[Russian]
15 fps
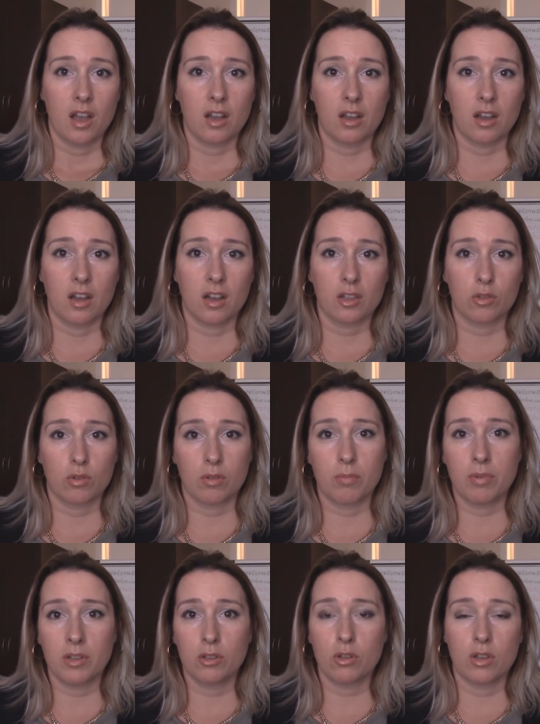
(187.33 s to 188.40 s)
э, который
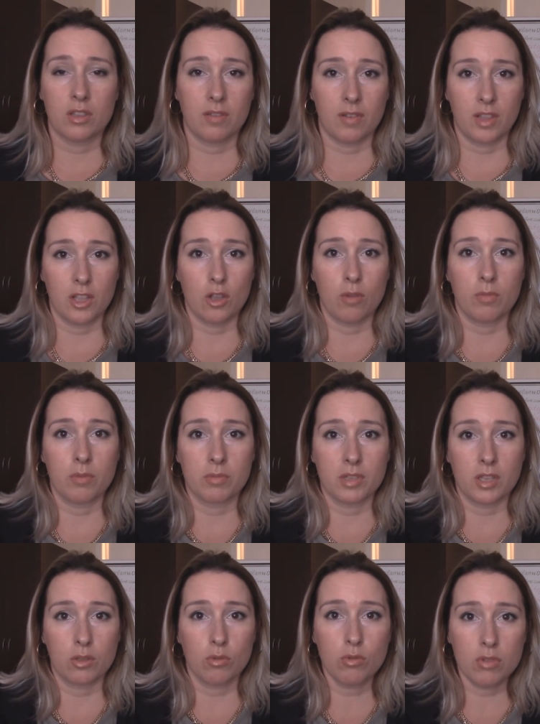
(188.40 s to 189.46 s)
был до этого наемным
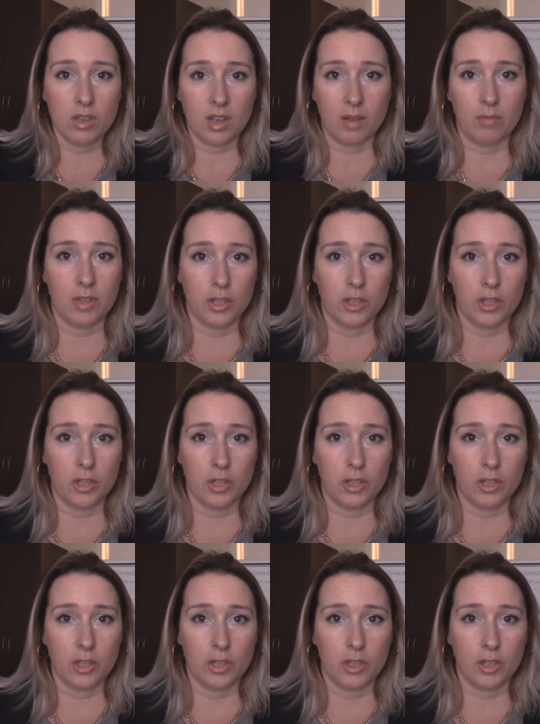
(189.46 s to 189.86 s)
сотрудником,